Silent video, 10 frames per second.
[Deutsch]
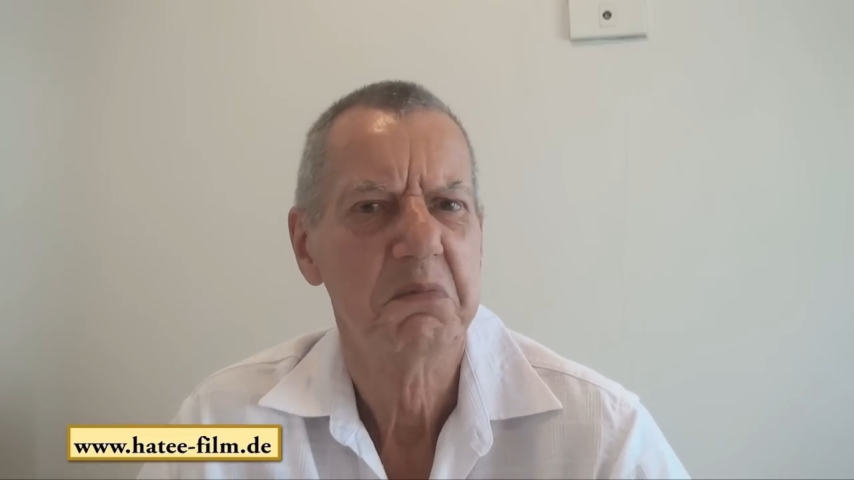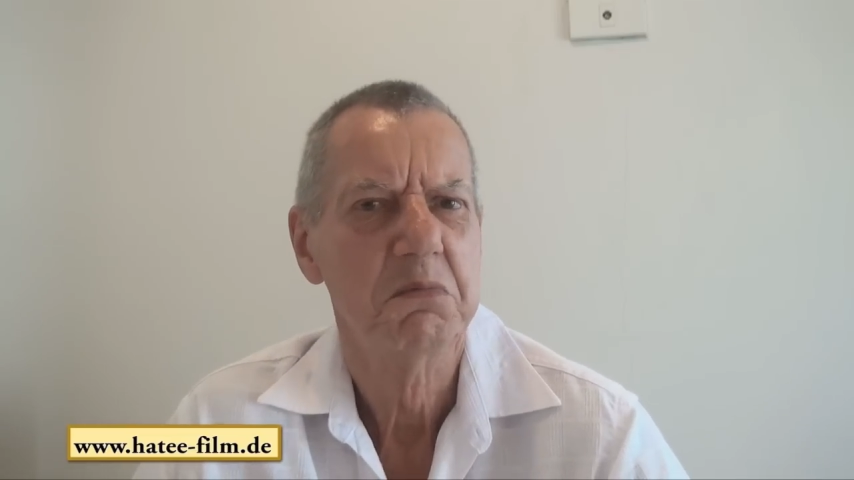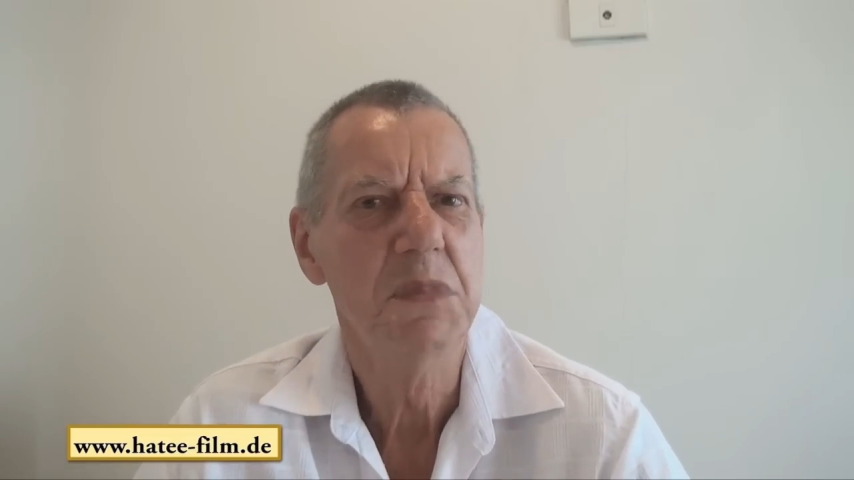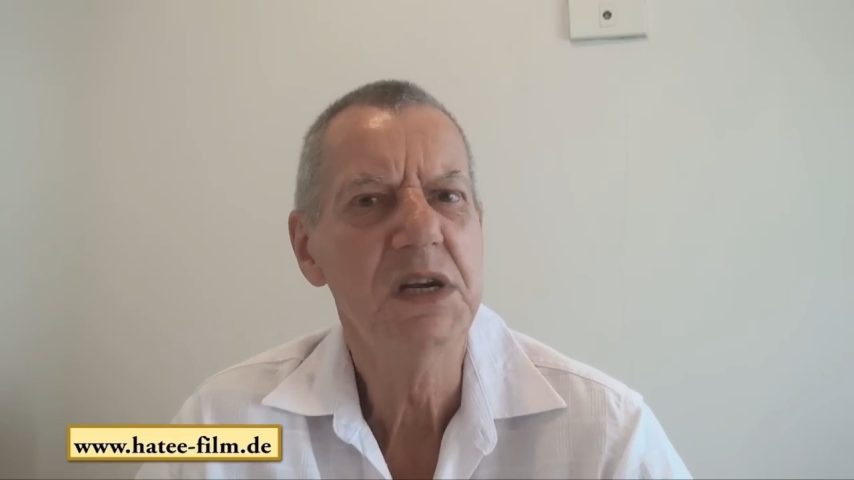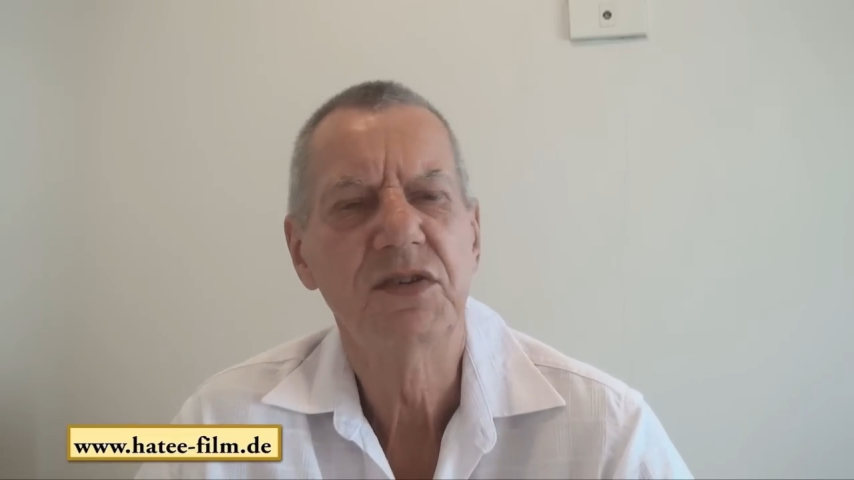
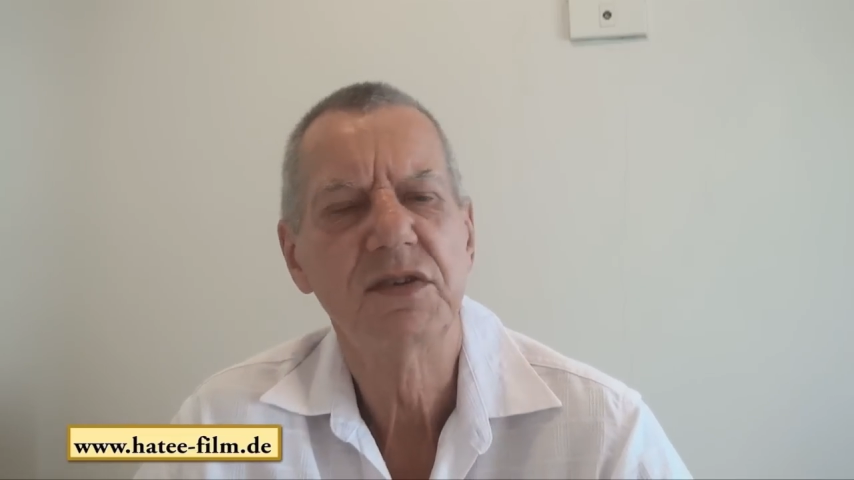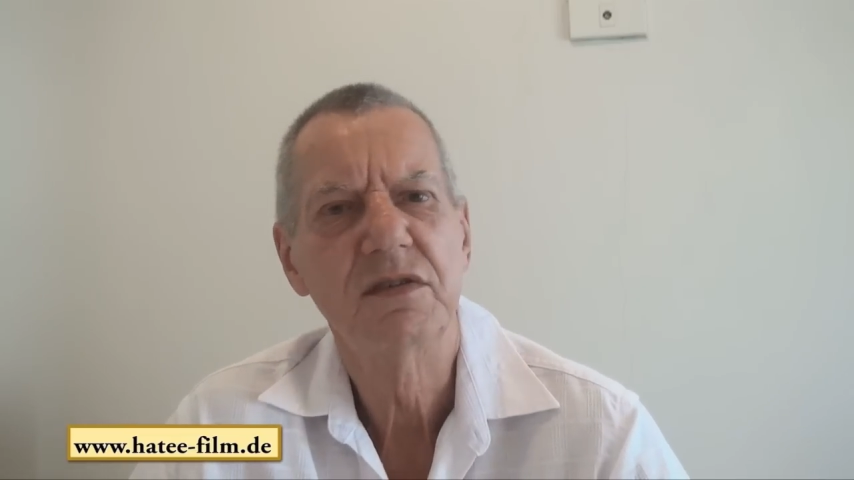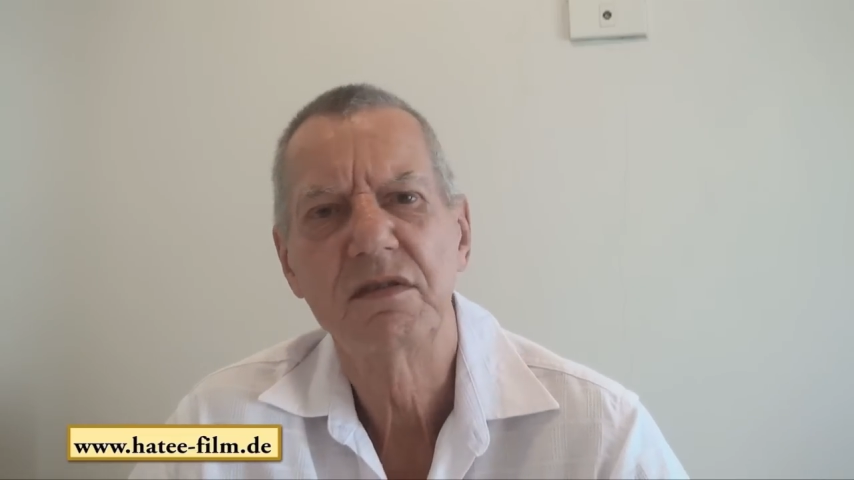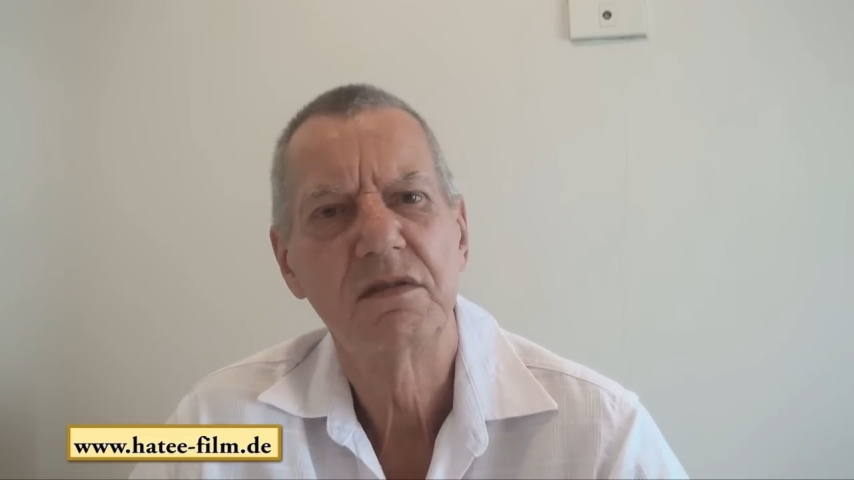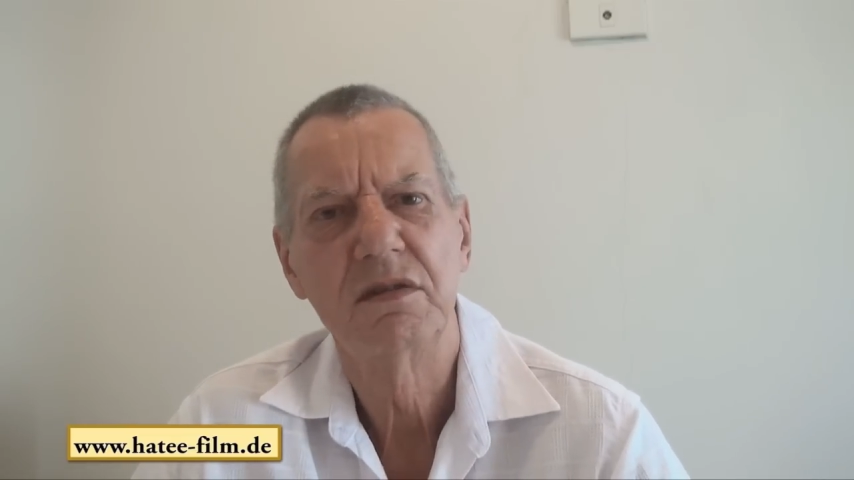
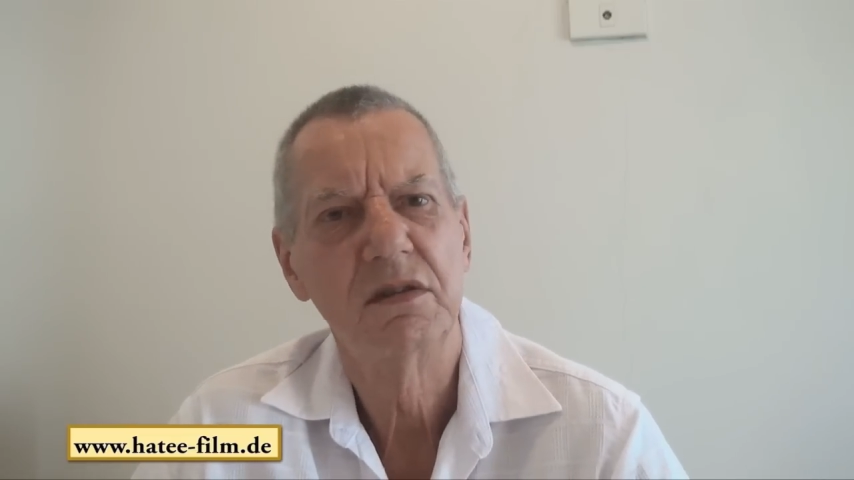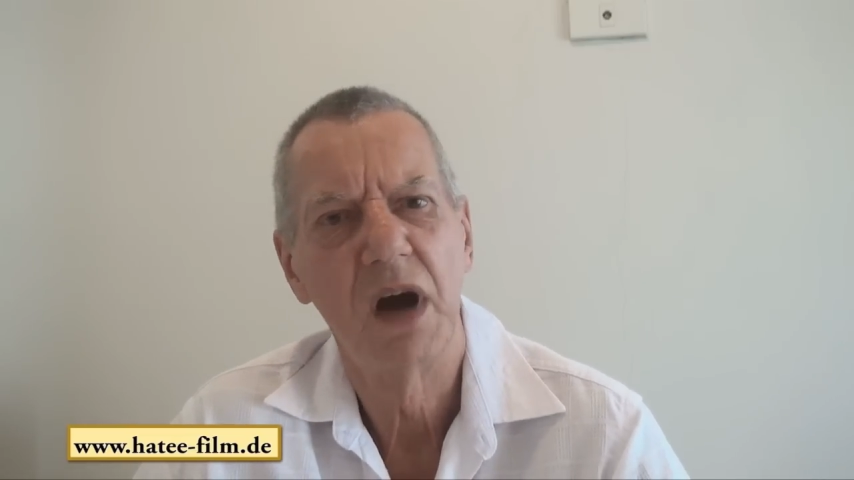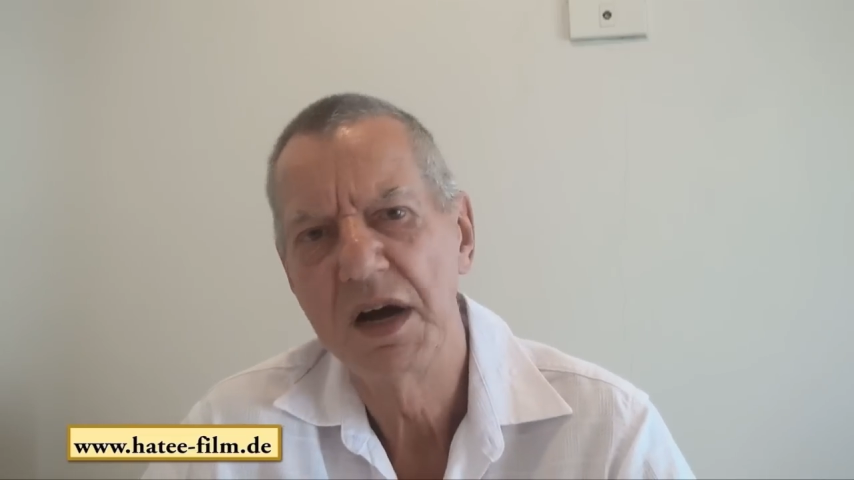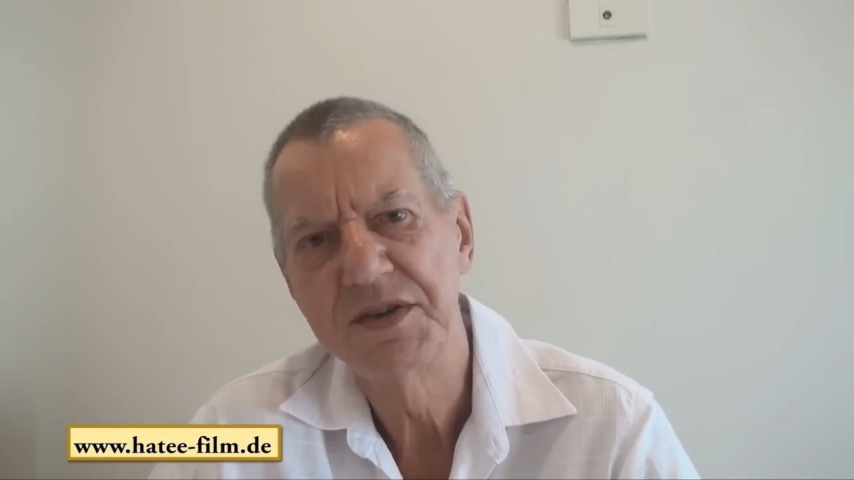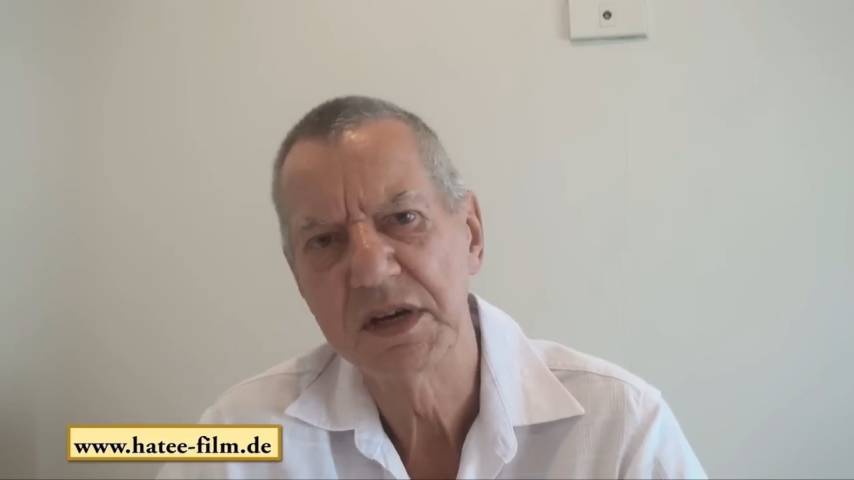mindestens
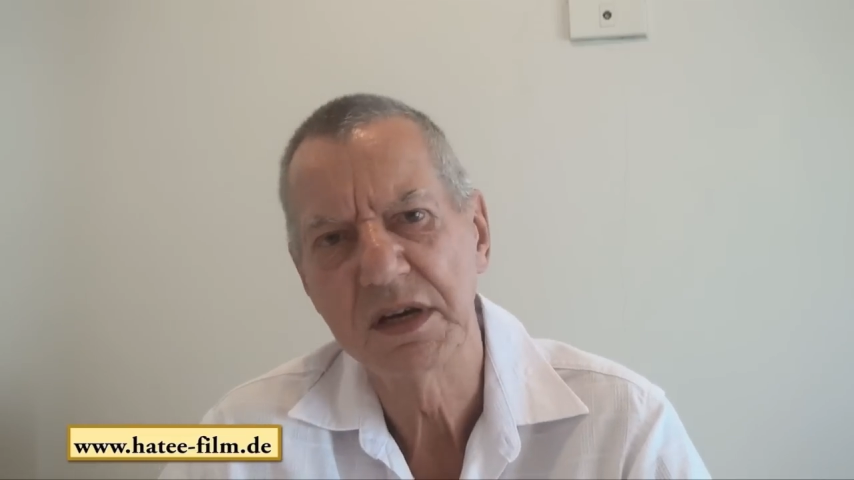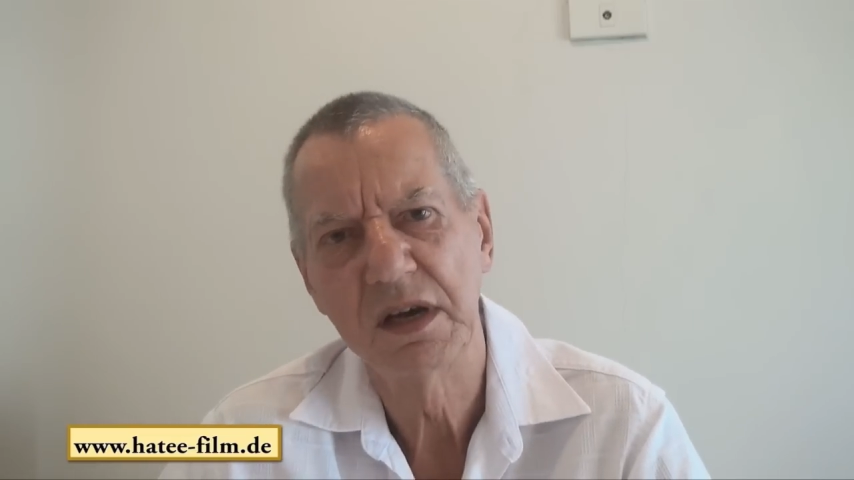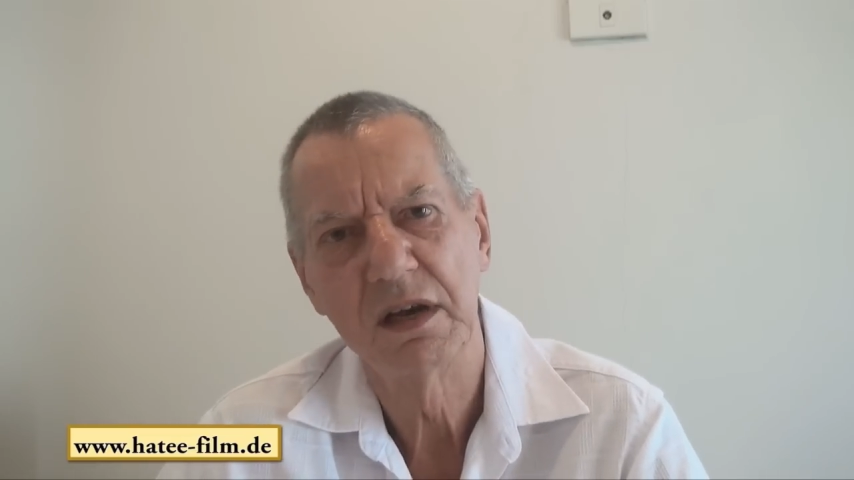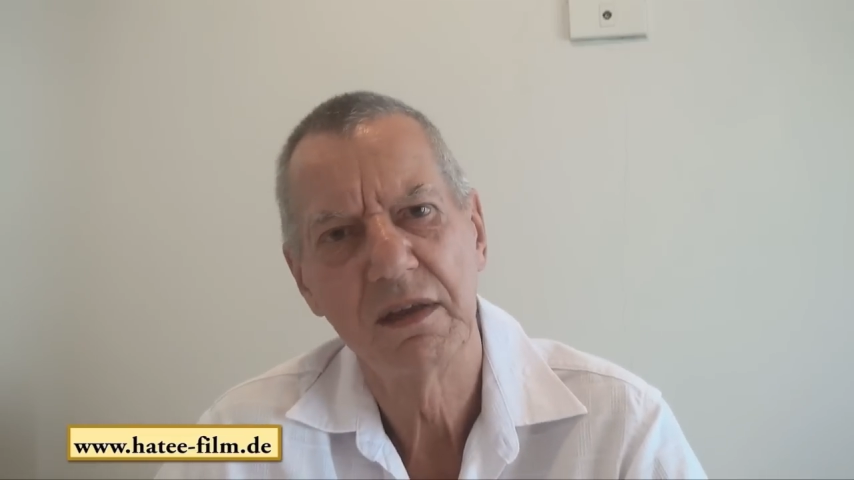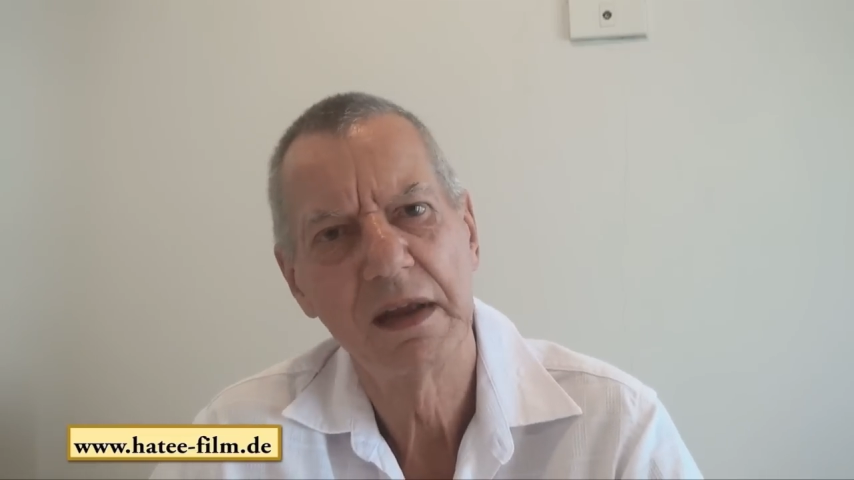
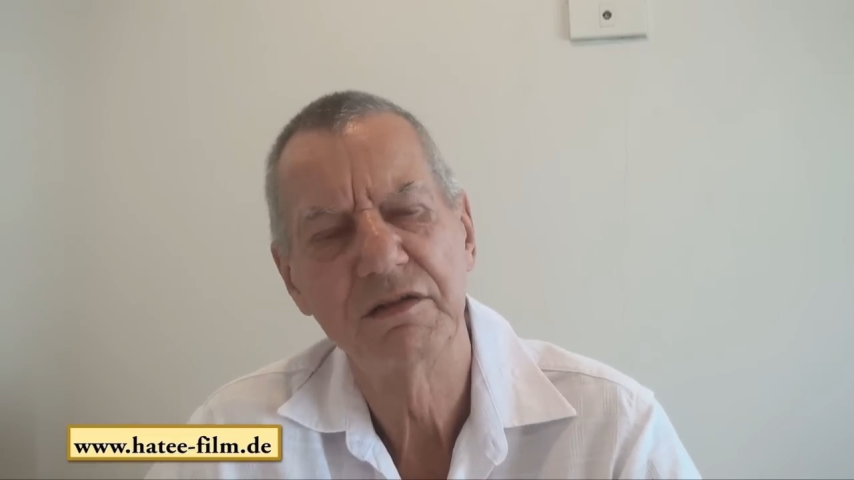30